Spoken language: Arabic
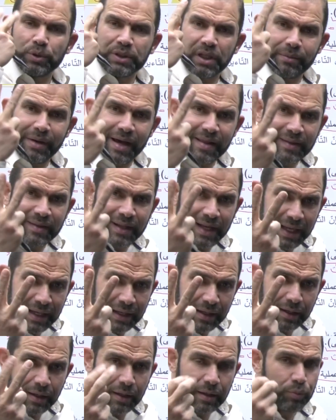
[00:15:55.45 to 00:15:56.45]

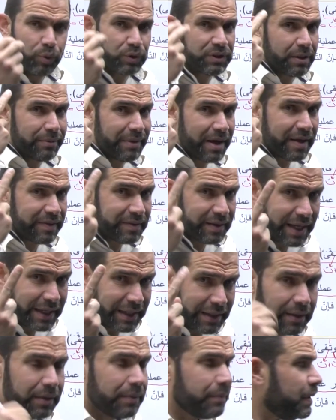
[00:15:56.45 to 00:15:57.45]
متماثلين
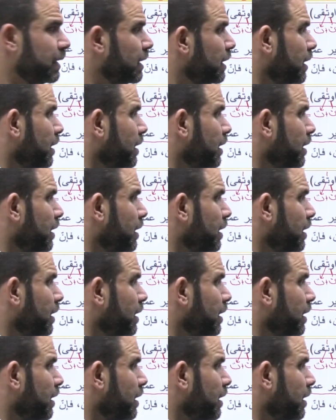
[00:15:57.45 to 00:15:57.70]
متماثلين